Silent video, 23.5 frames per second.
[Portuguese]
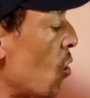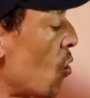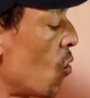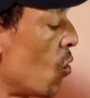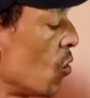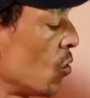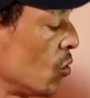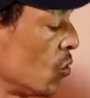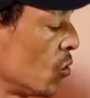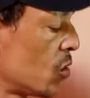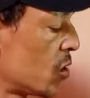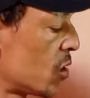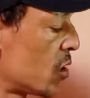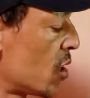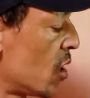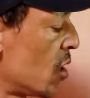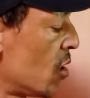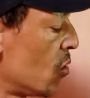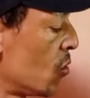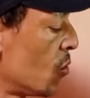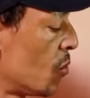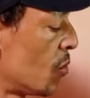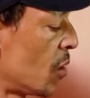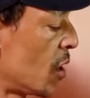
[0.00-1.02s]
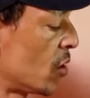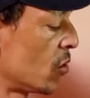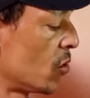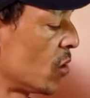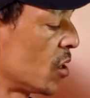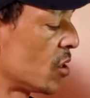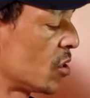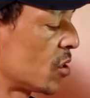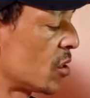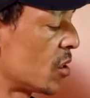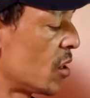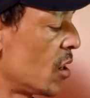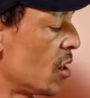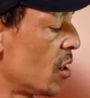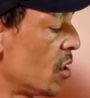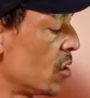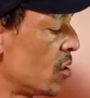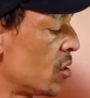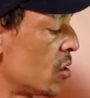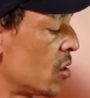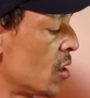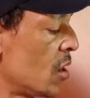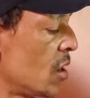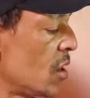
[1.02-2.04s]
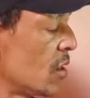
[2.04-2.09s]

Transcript: condução para o restante